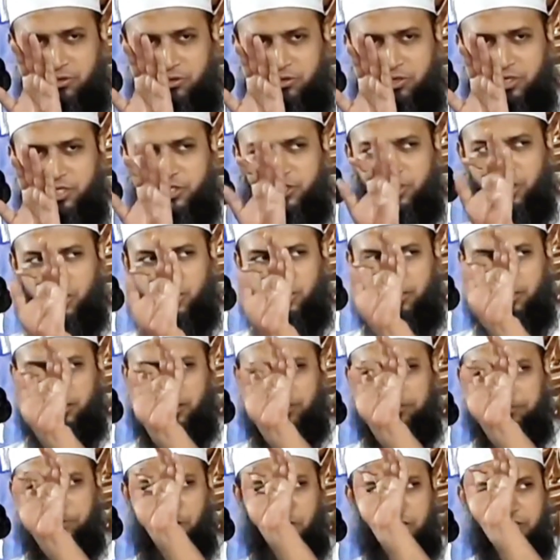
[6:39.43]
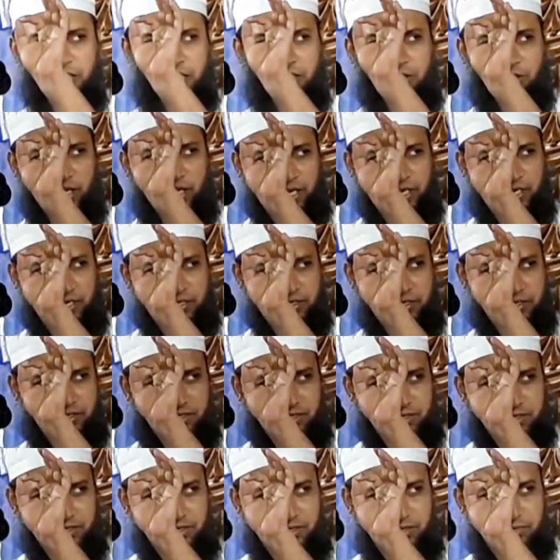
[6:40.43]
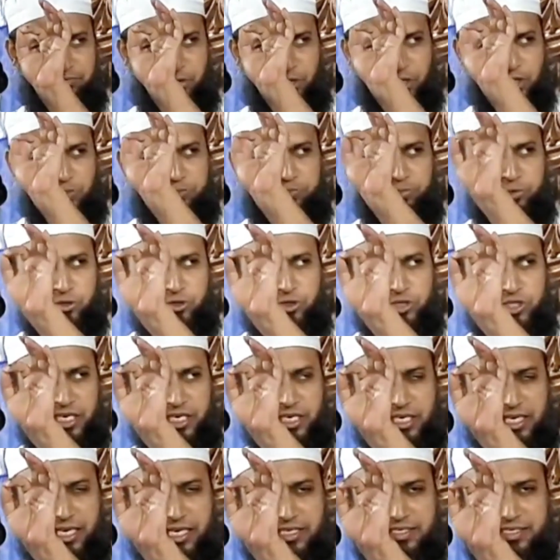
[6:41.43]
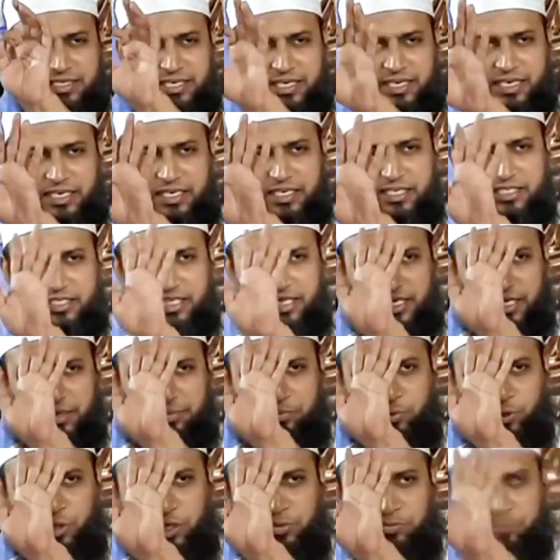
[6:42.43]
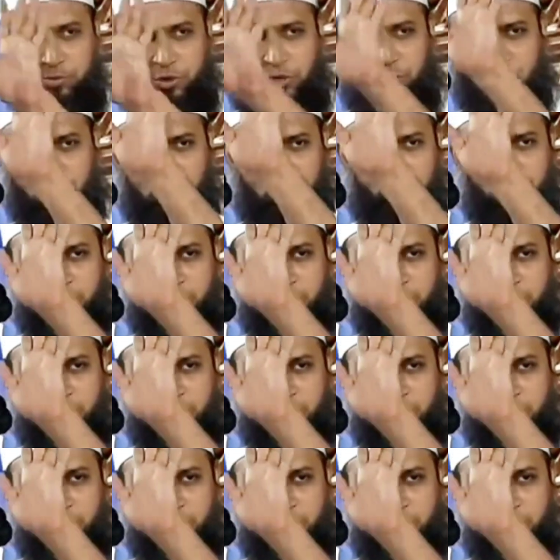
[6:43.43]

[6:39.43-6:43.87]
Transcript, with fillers: উনি সরেই পর্দা করেন পরপুরুষের কাছ থেকে নিজেকে পরিপূর্ণ